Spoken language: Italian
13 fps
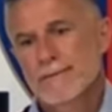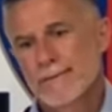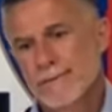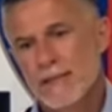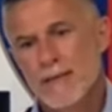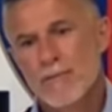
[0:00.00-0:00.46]

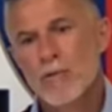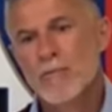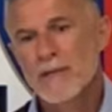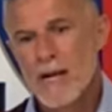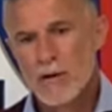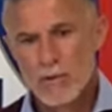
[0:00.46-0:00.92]
Sarebbe un
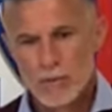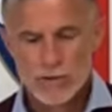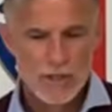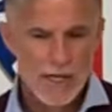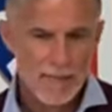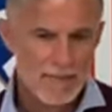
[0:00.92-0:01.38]
miracolo
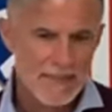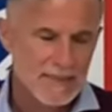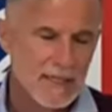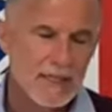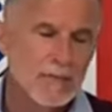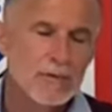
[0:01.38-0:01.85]
già
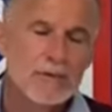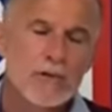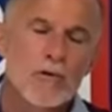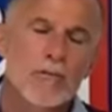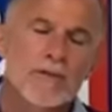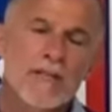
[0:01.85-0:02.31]
pensare di
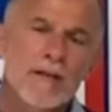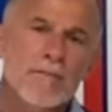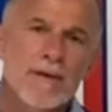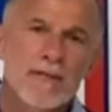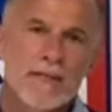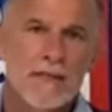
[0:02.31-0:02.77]
poterlo portare in
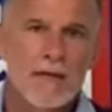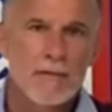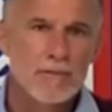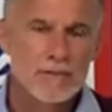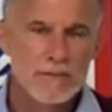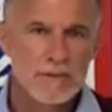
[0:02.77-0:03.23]
panchina la
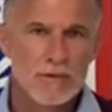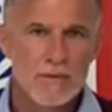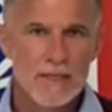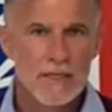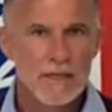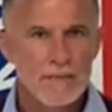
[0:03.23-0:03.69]
prossima
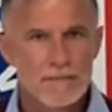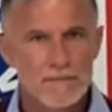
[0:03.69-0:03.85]
domenica.